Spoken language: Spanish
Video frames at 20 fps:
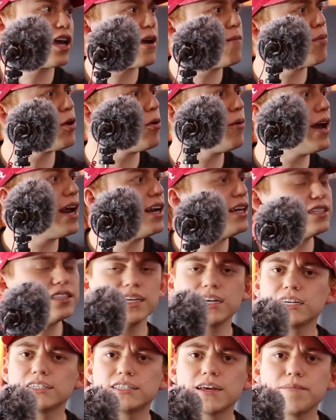ejemplo, ven
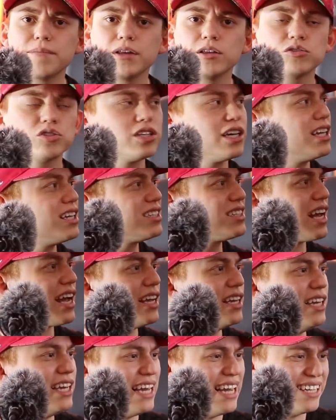este que están viendo ustedes
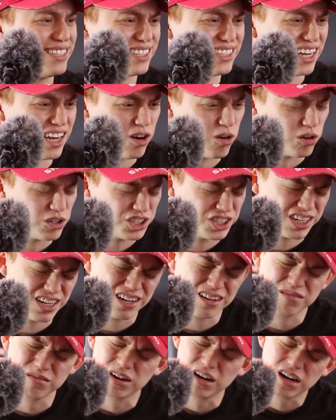ahí, ese
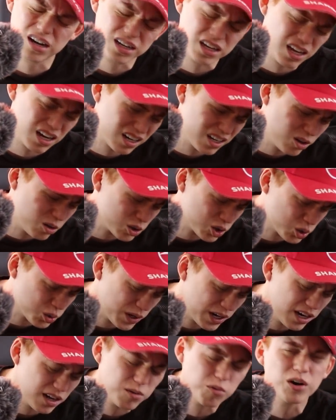coche, ah, qué rico
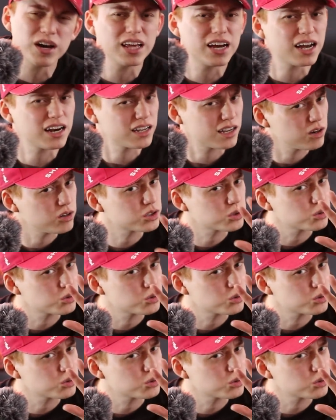suena, voy a dejar que lo